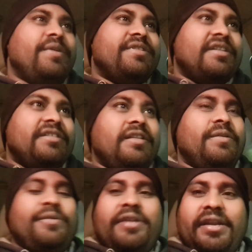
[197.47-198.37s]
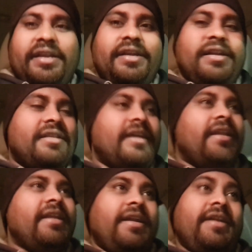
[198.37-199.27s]
कुहेसा जल्द उतना नहीं गिरता है
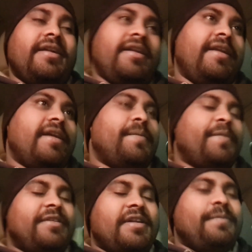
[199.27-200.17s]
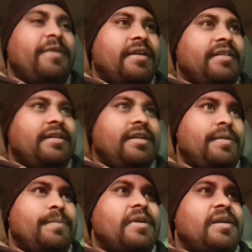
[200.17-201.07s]
लेकिन ठंडी यहाँ पे चाप के रहती
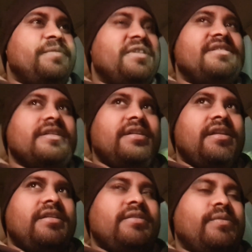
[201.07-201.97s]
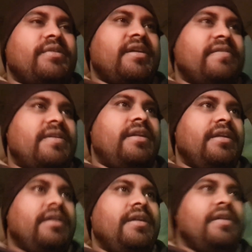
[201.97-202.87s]
है बर्फ़ जैसा गलन होता है
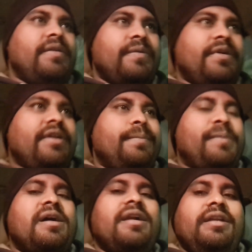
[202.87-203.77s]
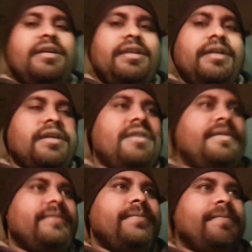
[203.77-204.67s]
क्योंकि ये पहाड़ी एरिया है ना
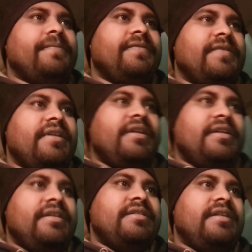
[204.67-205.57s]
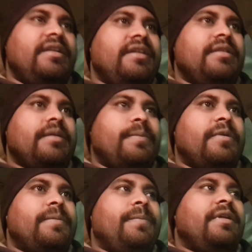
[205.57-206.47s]
इसके लिए इधर
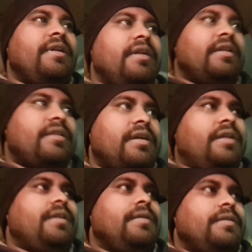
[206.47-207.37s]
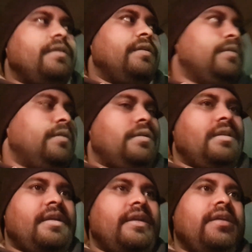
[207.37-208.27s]
बर्फ़ नहीं गिरता है
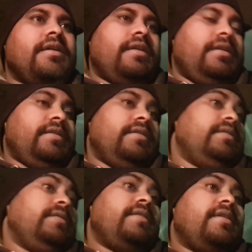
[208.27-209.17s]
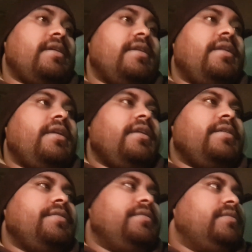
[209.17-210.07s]
लेकिन हाँ ठंडी
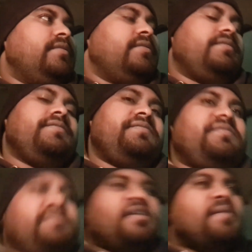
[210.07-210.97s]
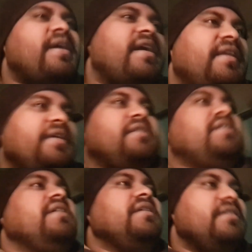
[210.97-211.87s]
दबा के
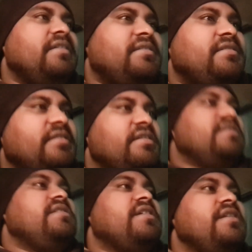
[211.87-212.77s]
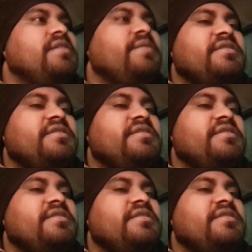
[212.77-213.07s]
लगती है जैसे चाहिए